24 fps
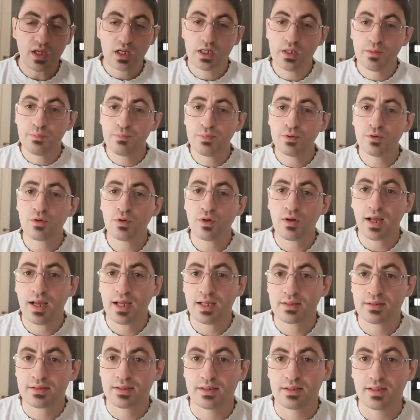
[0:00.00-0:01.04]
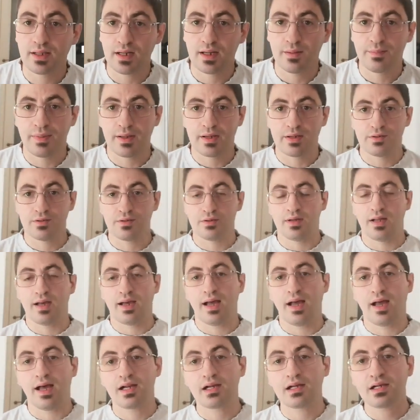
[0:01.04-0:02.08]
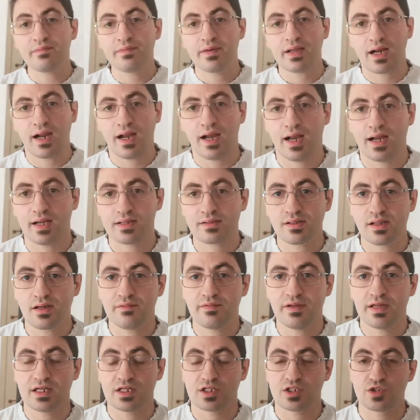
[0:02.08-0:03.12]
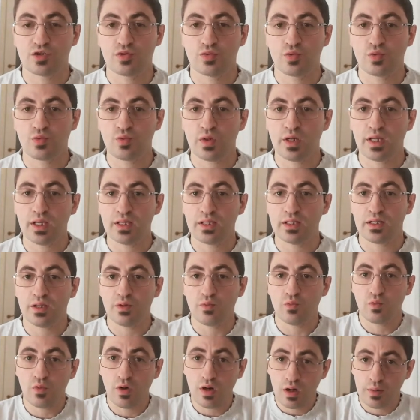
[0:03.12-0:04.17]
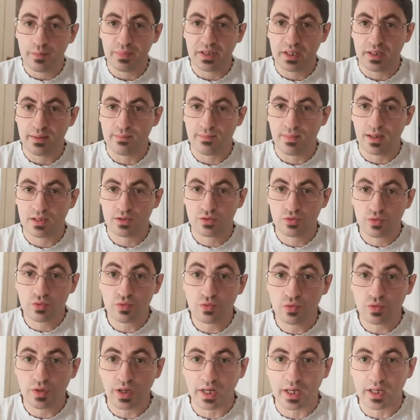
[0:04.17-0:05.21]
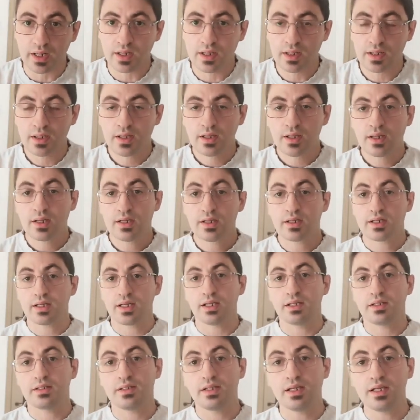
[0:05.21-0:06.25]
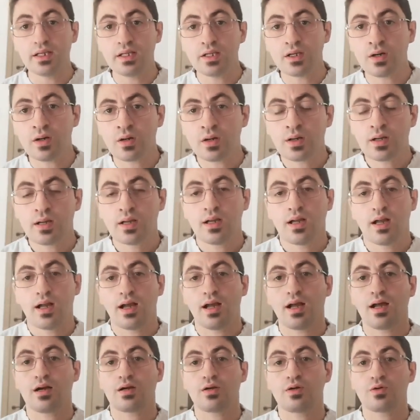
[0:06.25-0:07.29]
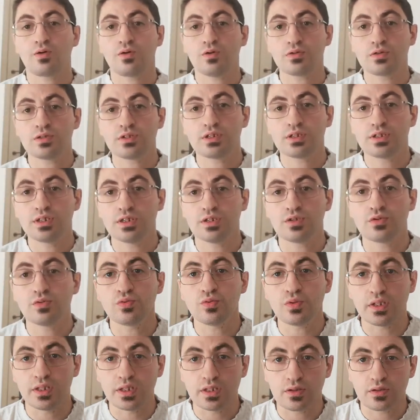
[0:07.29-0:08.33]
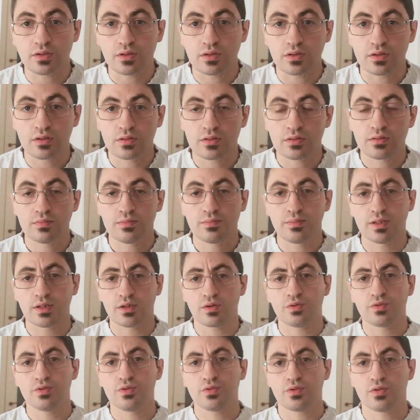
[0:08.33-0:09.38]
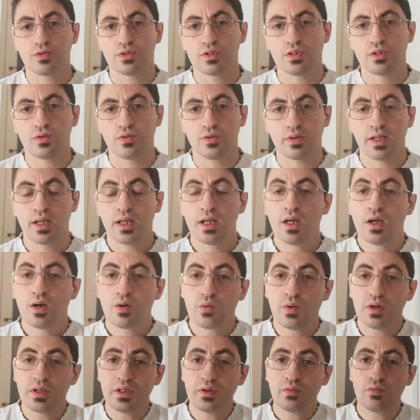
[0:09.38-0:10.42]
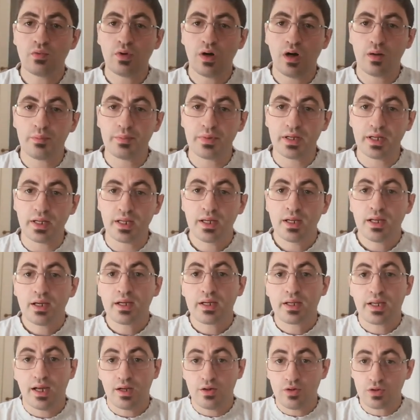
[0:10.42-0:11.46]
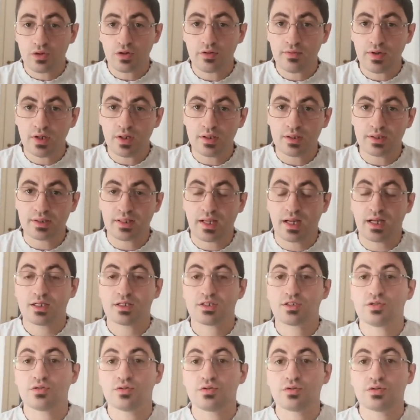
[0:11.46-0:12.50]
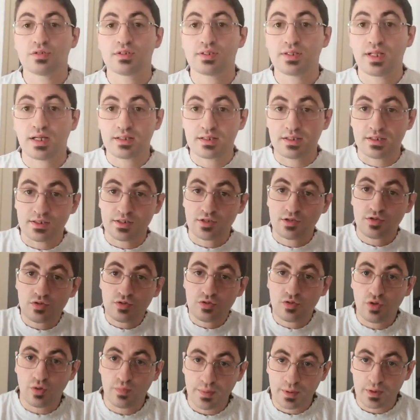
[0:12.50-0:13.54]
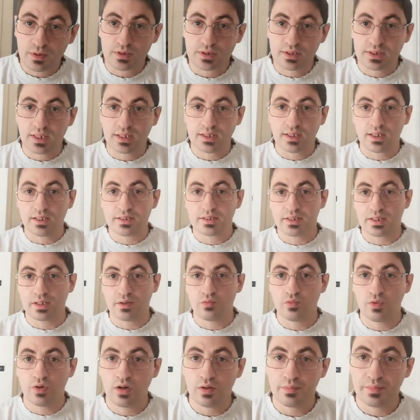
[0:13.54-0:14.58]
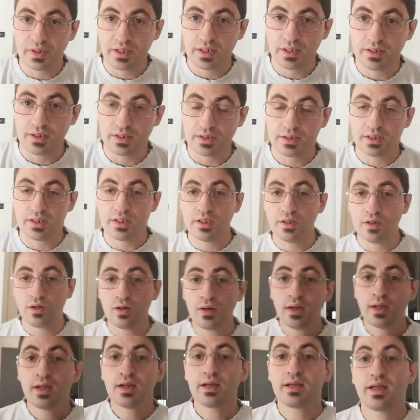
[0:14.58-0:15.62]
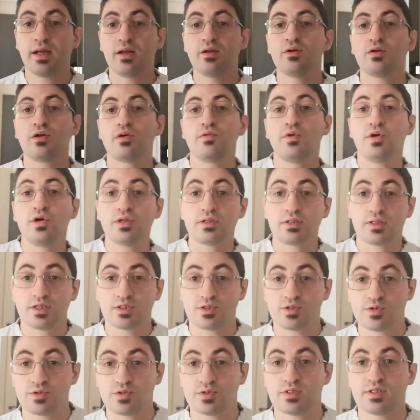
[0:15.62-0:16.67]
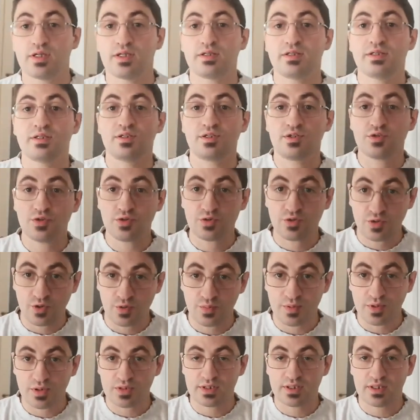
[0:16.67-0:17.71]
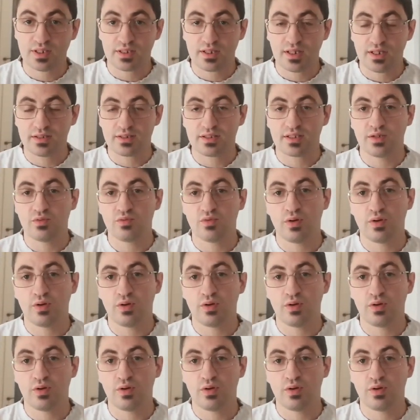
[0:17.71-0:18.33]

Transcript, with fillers: il puro latte della parola arriverà attraverso quegli uomini maturi che Dio ha costituito per ognuno di noi. Quegli uomini che a loro volta sono stati sottoposti ad altri uomini di Dio, che a loro volta sono stati sottoposti ad altri